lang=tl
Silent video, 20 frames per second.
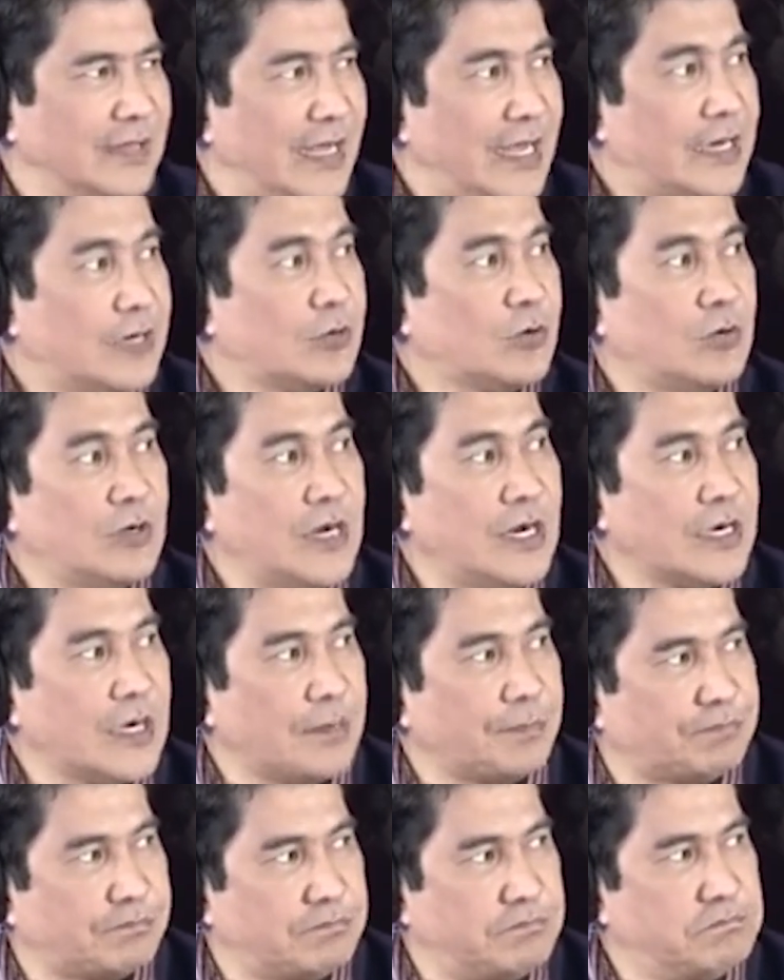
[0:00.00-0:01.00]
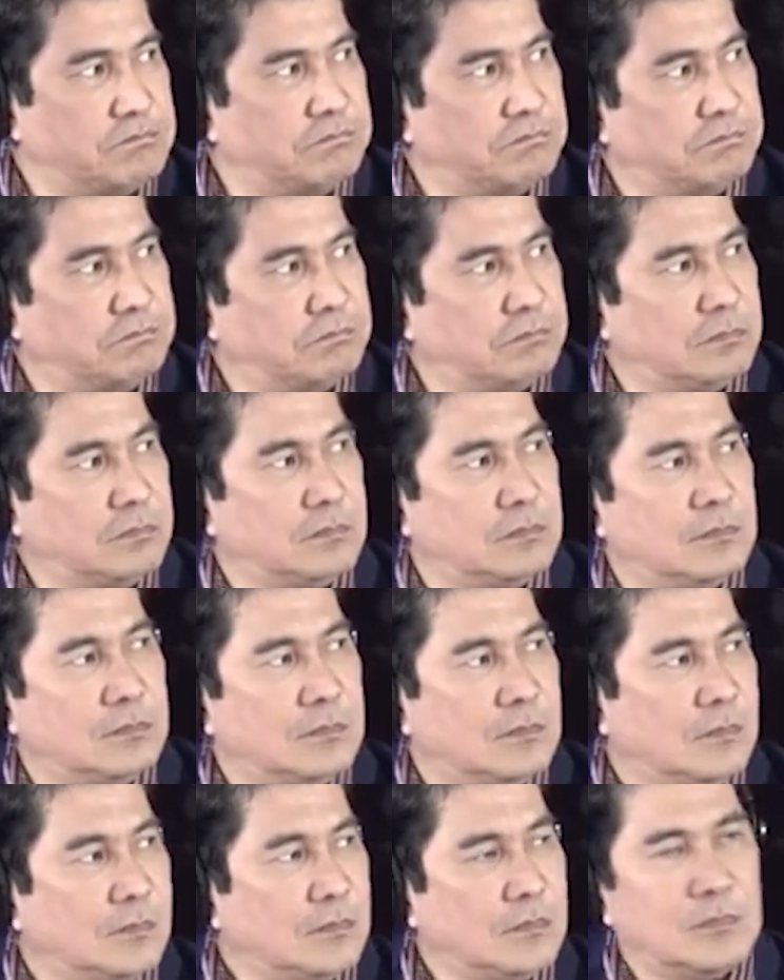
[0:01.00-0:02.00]
Aircon na rep.
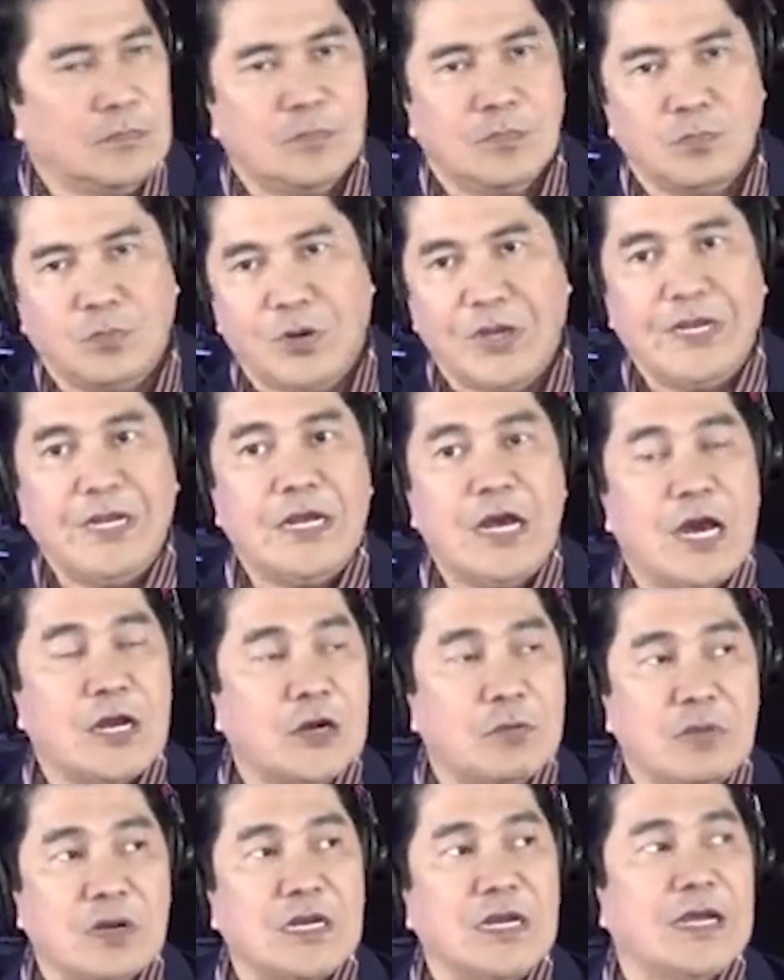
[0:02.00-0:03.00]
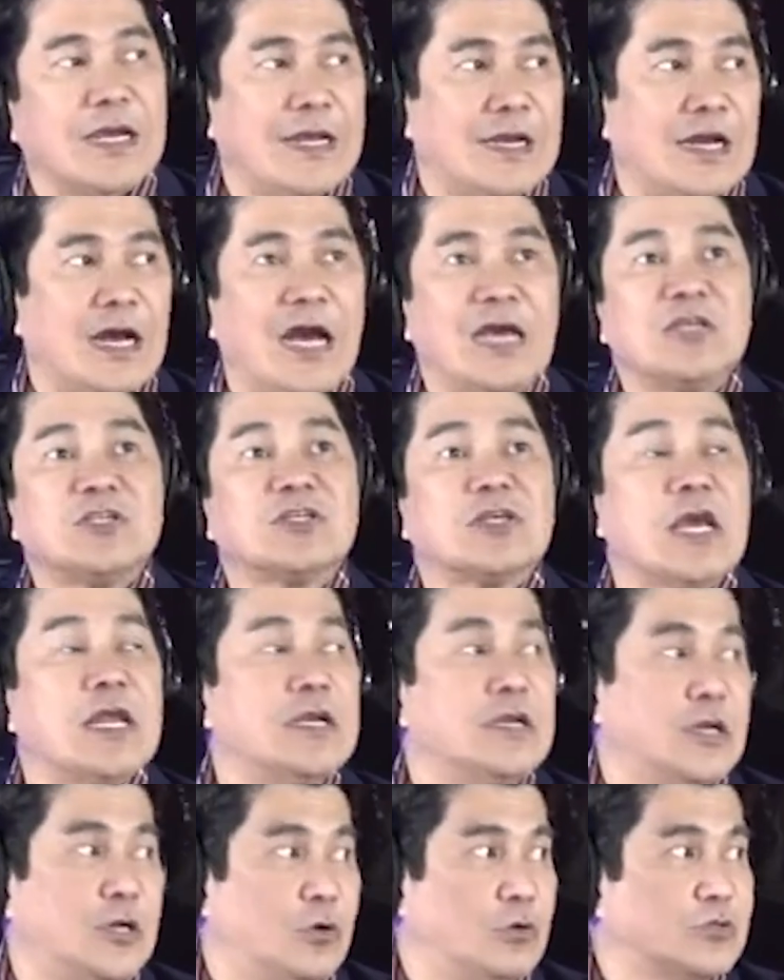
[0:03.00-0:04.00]
Pwede nga raw maglagay ng ice
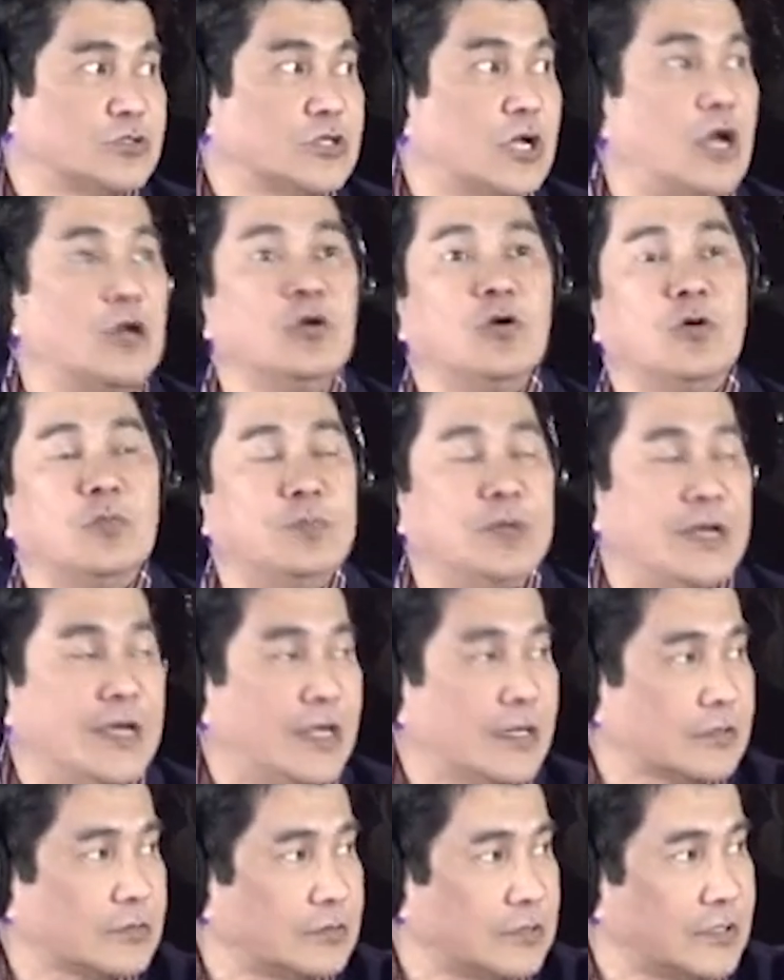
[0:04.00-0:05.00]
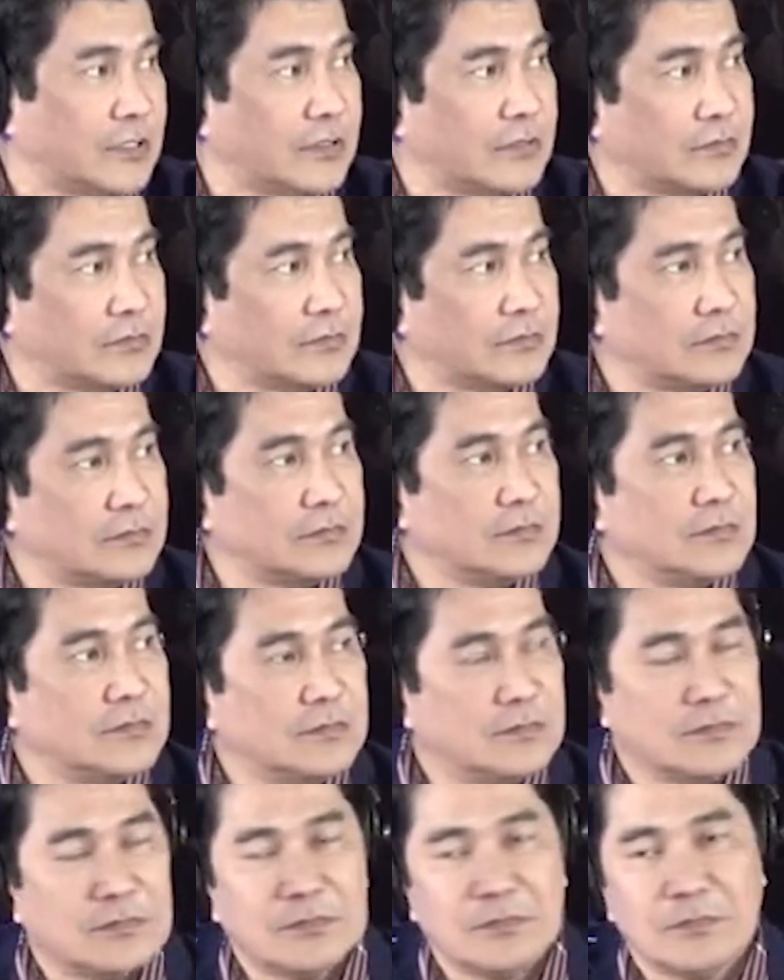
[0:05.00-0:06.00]
candy doon sa loob ng aircon. Ah!